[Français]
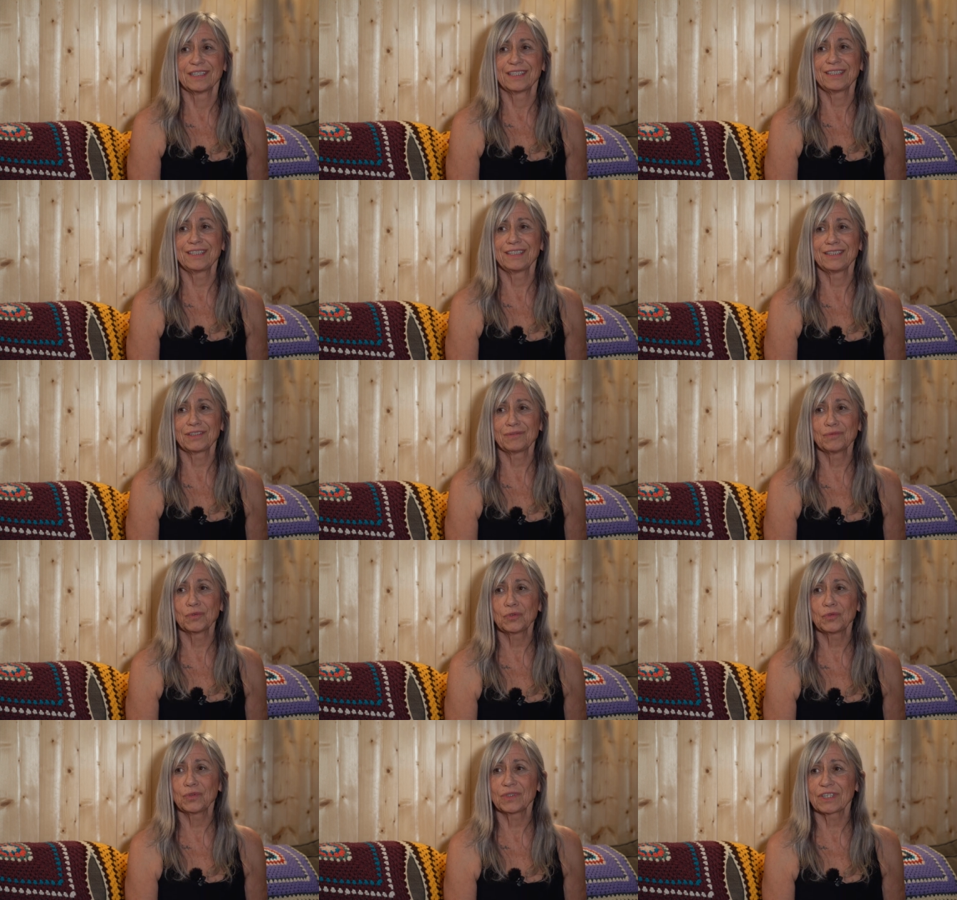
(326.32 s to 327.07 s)
et
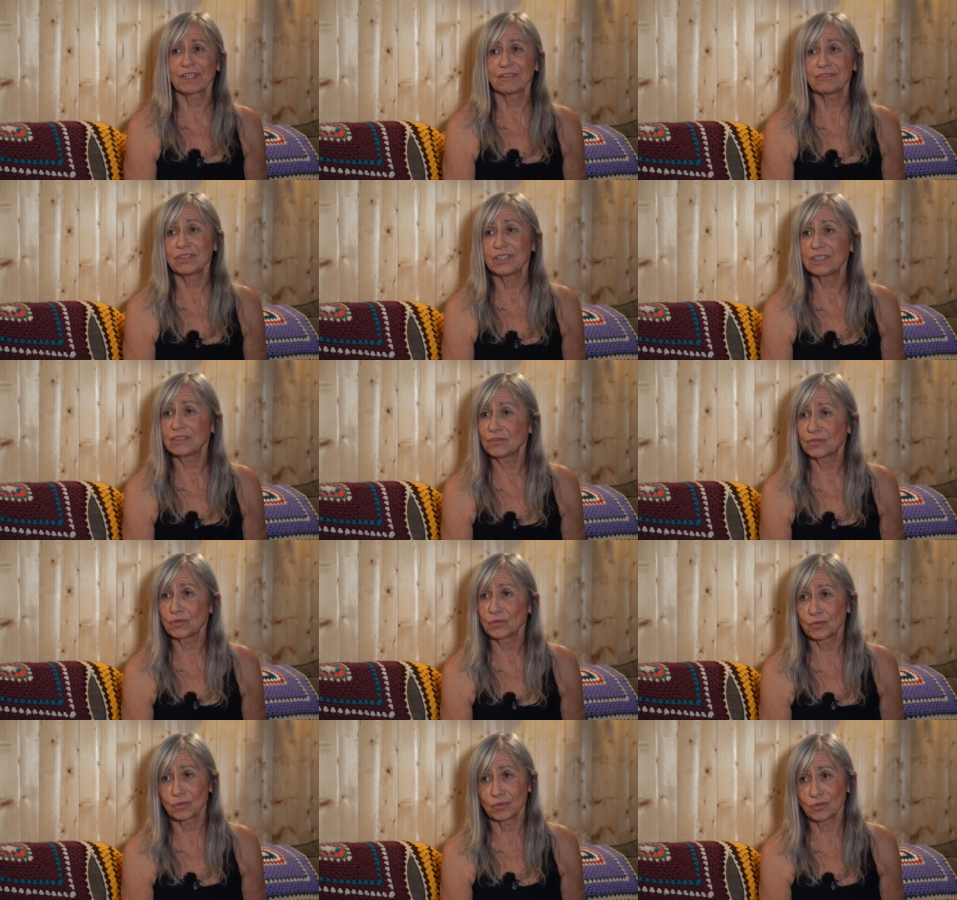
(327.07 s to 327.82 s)
je me suis très
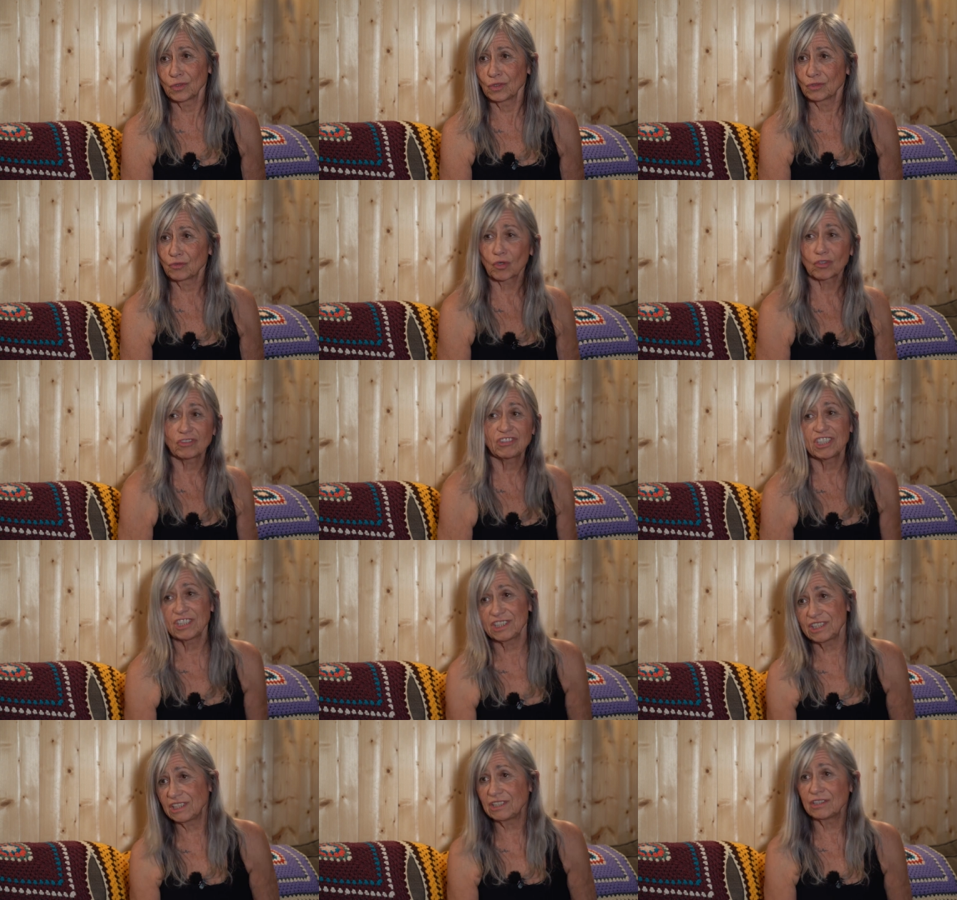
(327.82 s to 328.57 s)
vite euh,
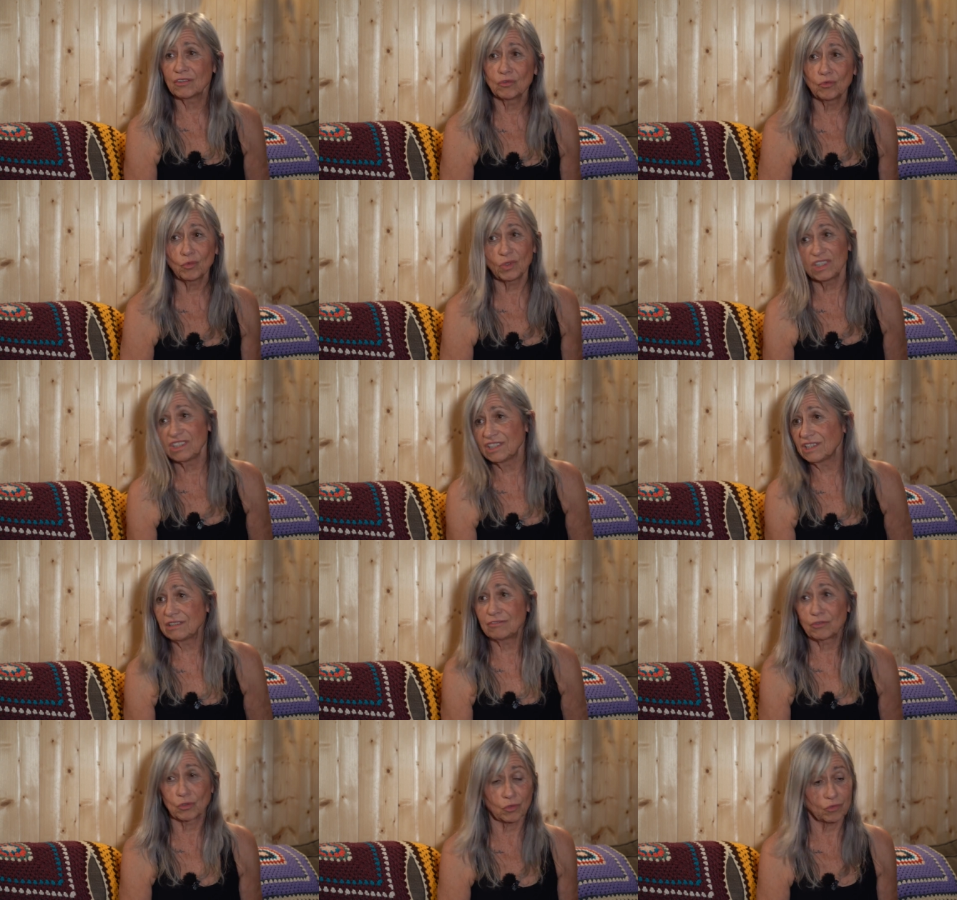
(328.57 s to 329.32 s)
tortillée,
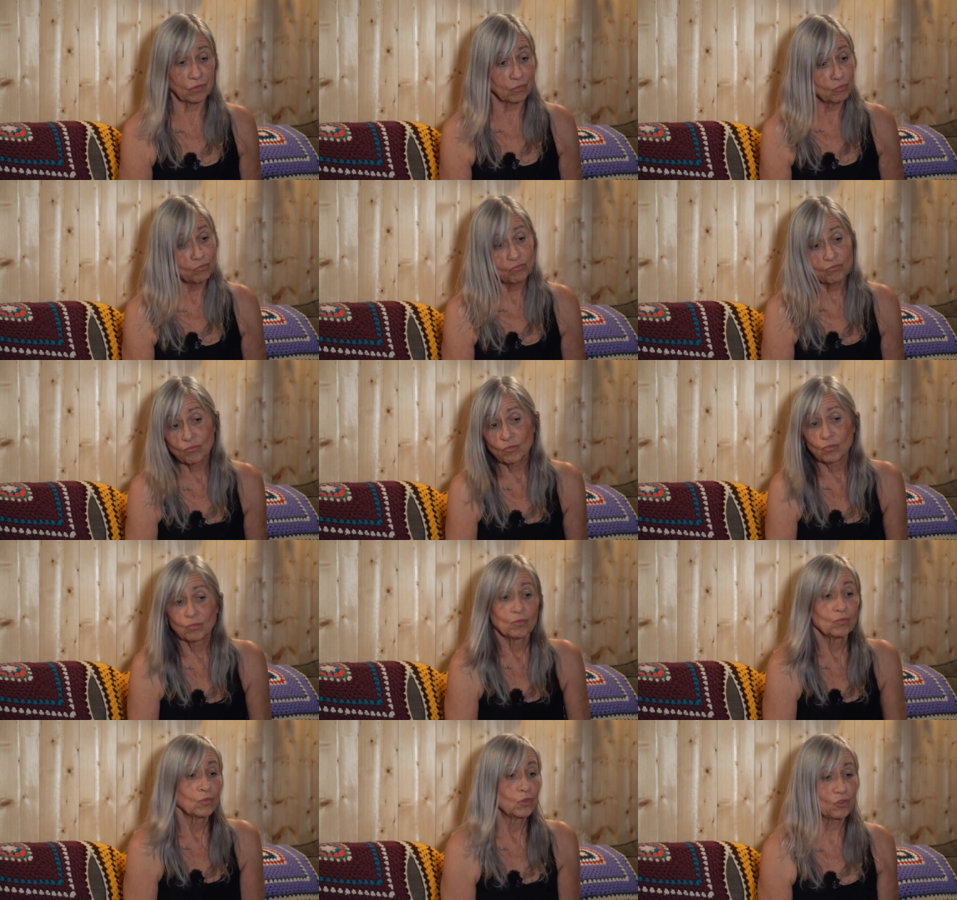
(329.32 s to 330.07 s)
ennuyée. Euh,
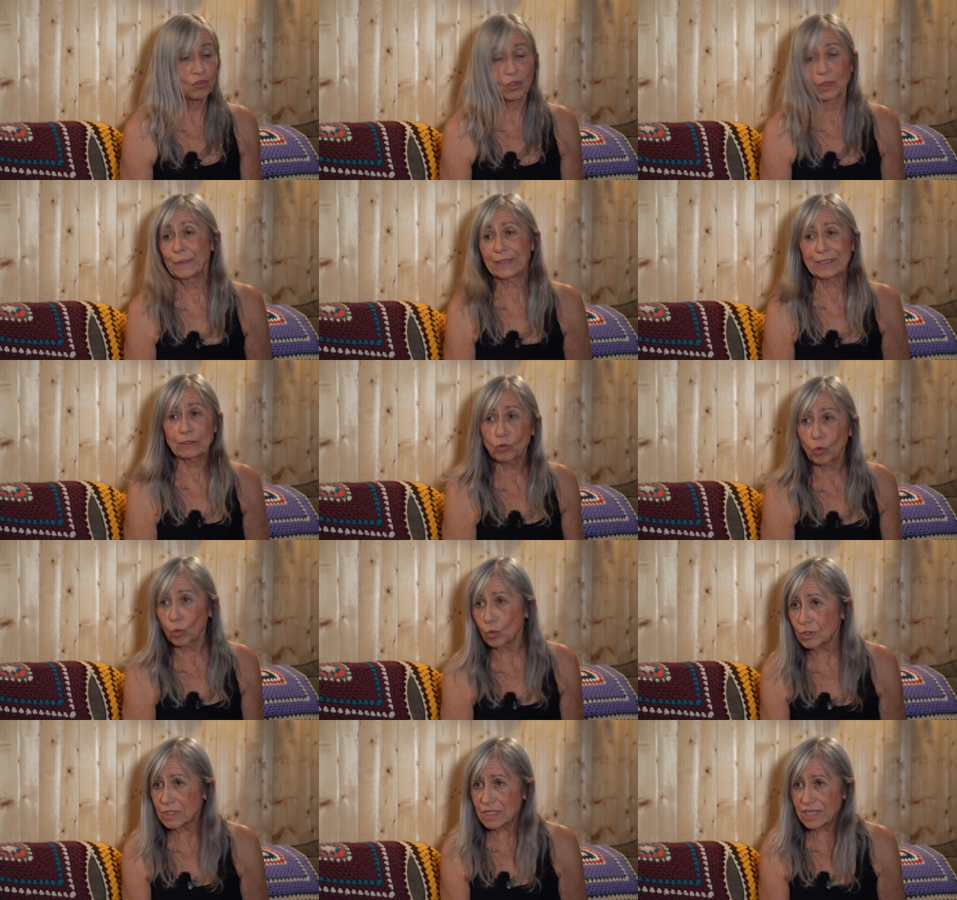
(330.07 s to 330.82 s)
je ne savais pas
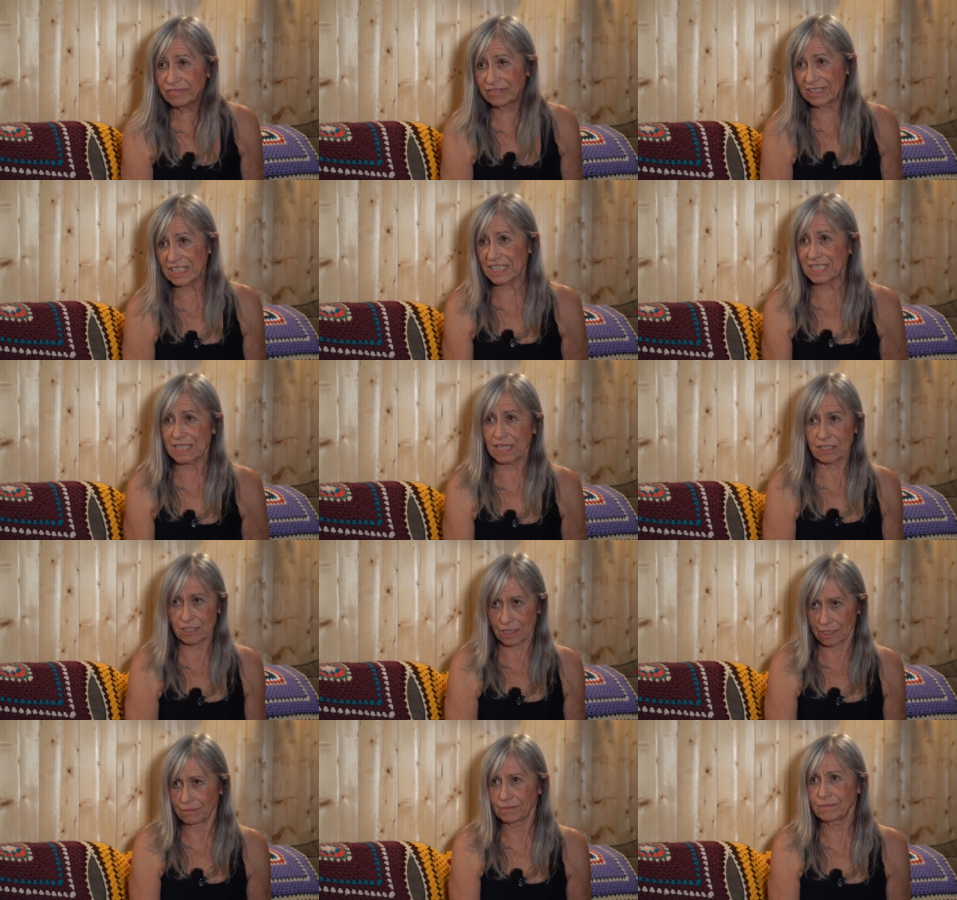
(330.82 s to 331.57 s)
trop ce qu'il fallait
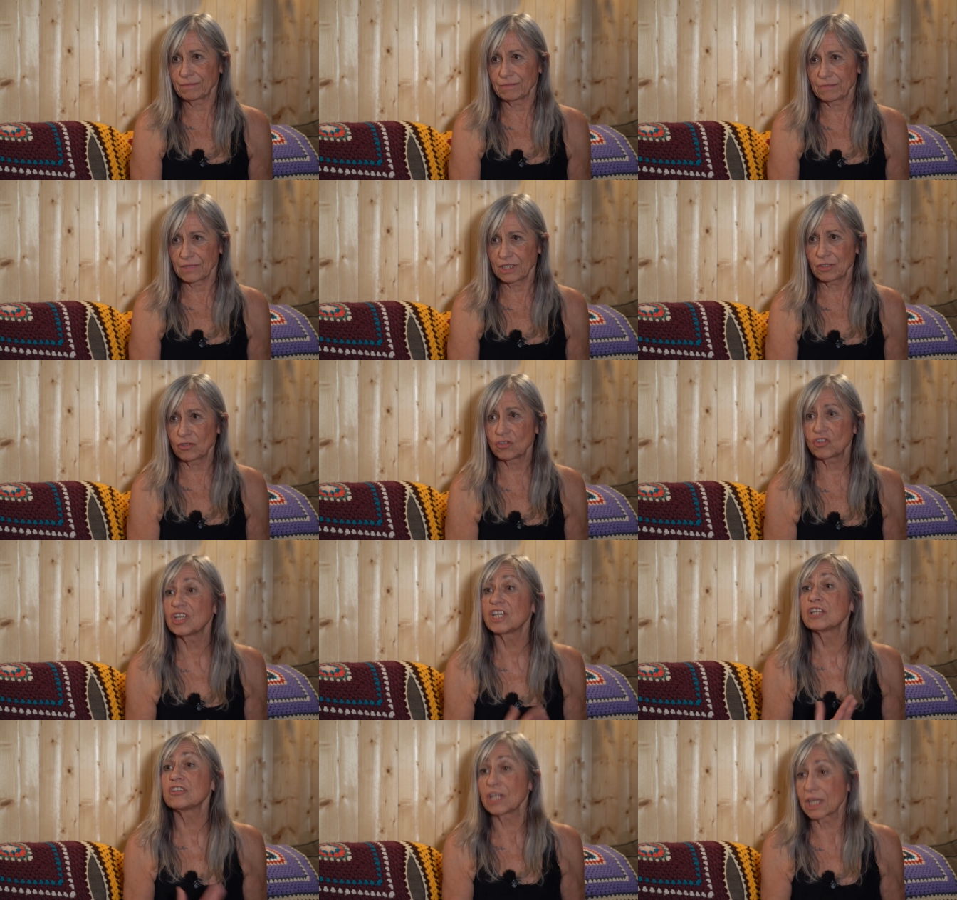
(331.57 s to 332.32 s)
chercher. Et je
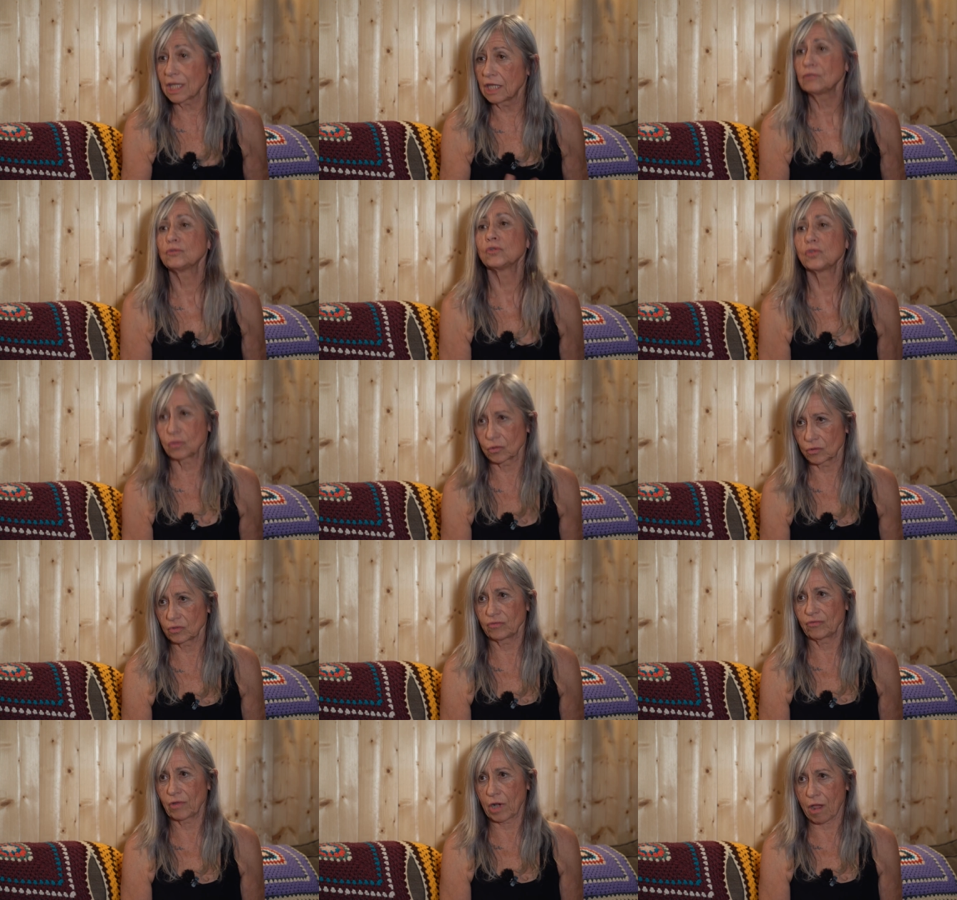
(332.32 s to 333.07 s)
cherchais quelque
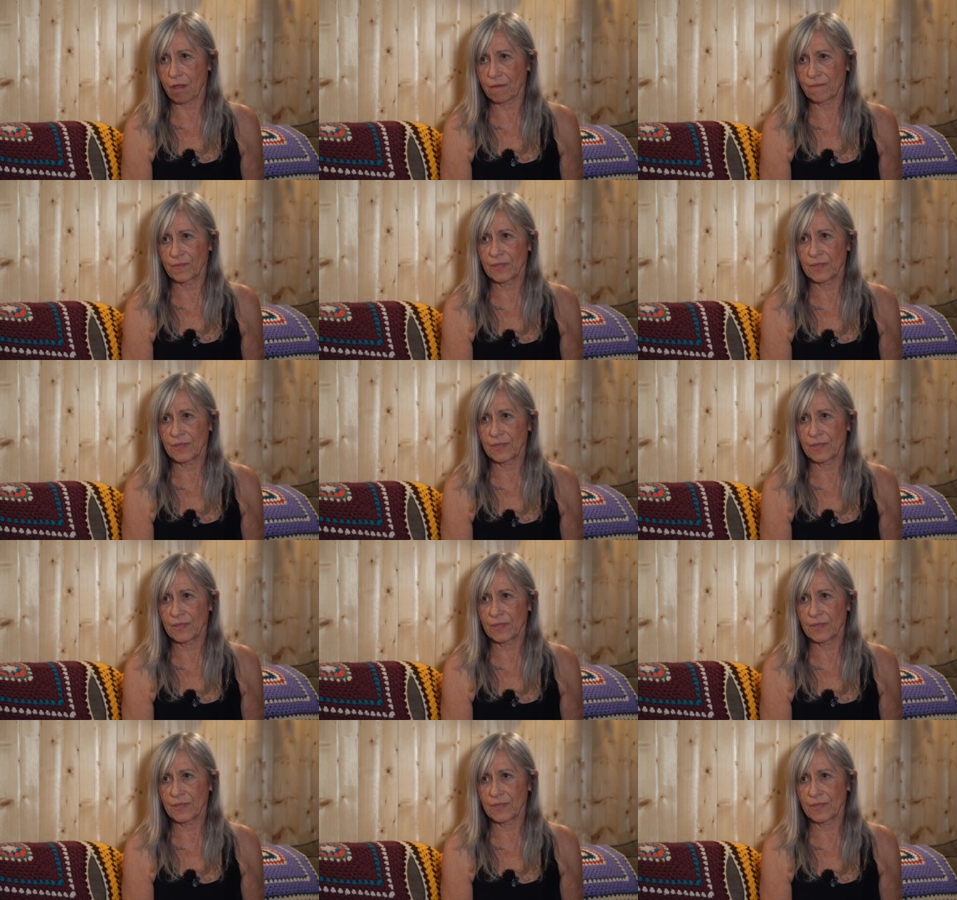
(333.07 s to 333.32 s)
chose, voilà.